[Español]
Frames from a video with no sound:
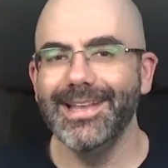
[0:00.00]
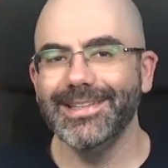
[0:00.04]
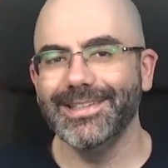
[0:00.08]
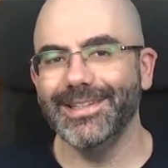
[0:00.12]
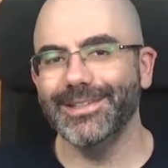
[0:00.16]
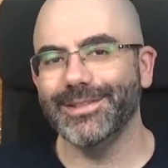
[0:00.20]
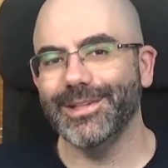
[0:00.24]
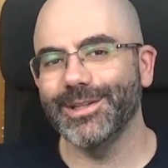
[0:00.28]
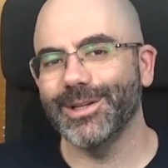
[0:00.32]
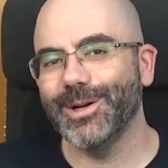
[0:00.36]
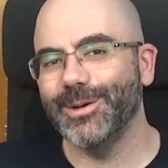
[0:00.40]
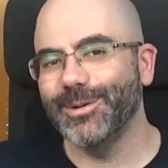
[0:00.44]
si,
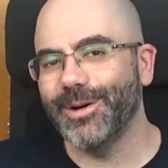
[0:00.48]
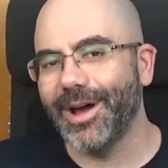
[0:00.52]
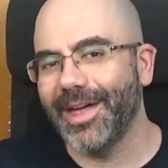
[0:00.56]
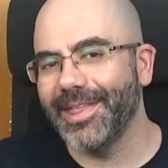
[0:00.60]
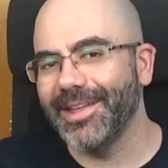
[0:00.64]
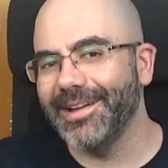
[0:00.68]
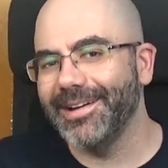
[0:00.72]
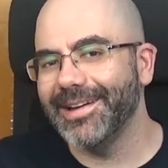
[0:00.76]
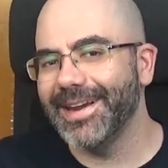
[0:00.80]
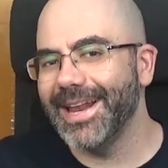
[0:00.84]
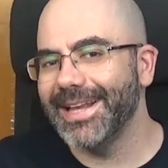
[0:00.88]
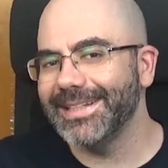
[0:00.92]
sois
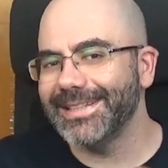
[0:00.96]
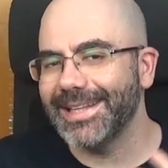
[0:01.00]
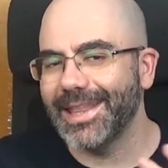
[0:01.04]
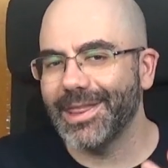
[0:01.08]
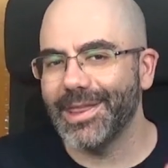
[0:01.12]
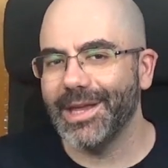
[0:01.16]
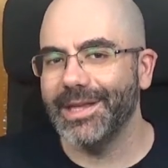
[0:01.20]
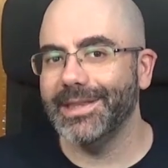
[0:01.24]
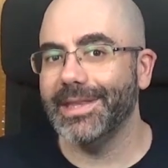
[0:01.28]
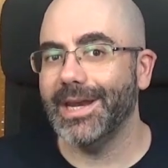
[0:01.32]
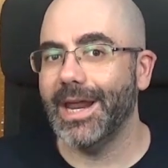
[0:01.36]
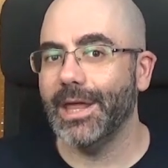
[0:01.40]
jugadores,
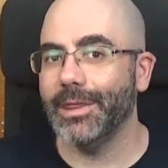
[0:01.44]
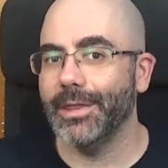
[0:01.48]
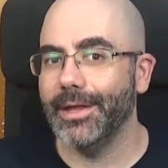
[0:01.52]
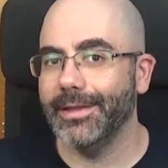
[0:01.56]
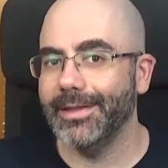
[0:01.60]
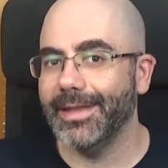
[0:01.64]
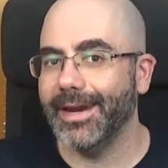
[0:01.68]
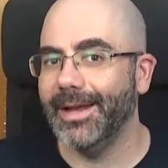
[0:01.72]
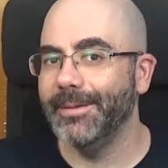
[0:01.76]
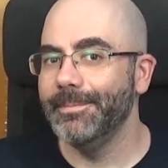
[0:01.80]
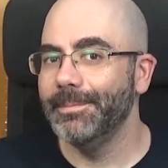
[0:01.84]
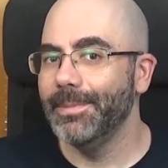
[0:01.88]
etcétera,
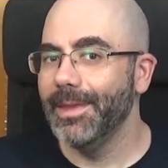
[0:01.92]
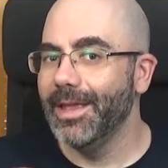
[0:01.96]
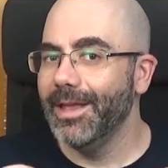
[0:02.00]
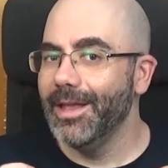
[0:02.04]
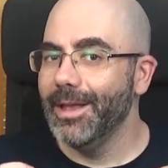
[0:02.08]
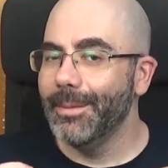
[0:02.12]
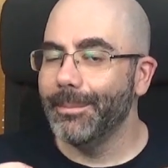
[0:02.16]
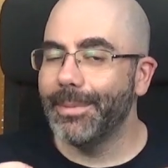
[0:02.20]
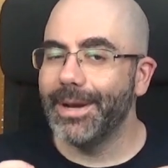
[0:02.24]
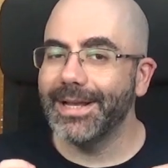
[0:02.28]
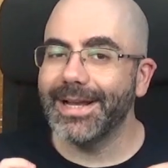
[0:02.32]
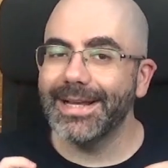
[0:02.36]
etcétera.
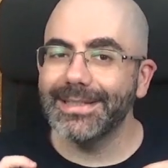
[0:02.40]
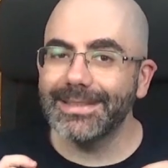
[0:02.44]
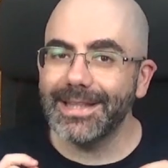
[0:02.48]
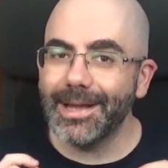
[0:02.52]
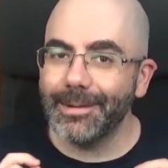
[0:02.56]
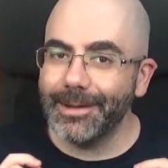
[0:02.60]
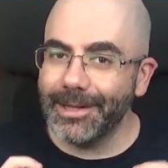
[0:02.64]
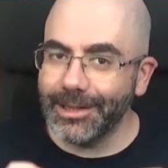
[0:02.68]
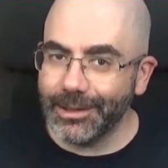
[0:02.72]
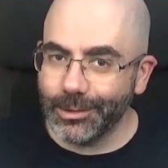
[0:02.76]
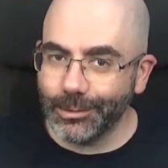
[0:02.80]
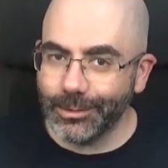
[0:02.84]
Pero es que esta
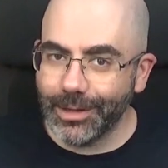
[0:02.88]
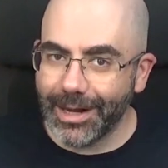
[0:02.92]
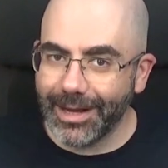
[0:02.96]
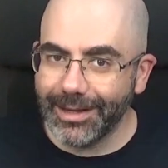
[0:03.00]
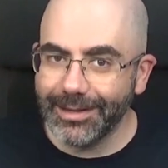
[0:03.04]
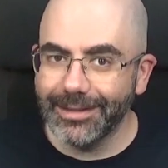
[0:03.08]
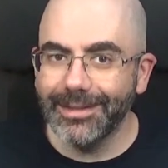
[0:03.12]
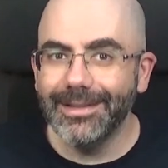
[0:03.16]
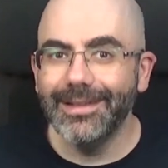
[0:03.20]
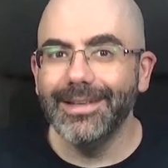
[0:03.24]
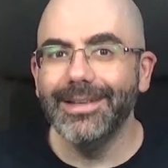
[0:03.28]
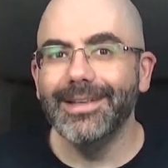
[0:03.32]

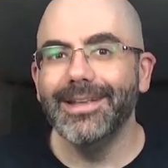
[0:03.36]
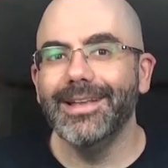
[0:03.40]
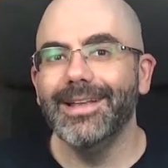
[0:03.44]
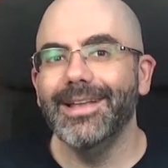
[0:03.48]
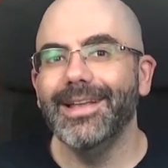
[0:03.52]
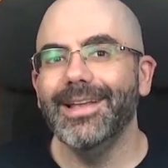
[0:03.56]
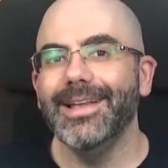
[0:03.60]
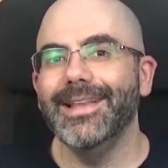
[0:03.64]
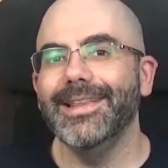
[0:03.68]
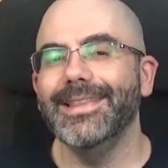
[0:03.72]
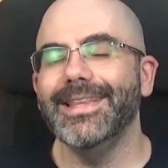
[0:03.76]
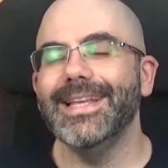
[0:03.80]
aventura,
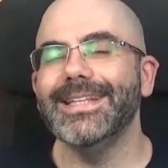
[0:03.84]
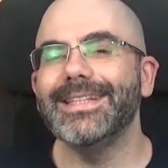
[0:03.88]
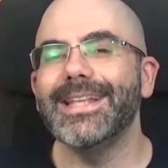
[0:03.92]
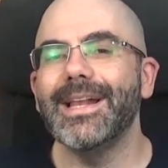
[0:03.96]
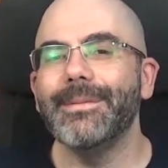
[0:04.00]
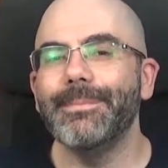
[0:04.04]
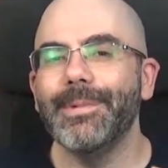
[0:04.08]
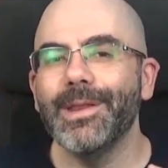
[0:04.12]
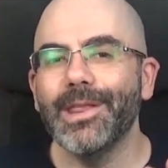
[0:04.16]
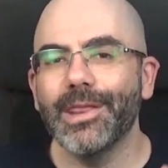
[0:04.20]
desde el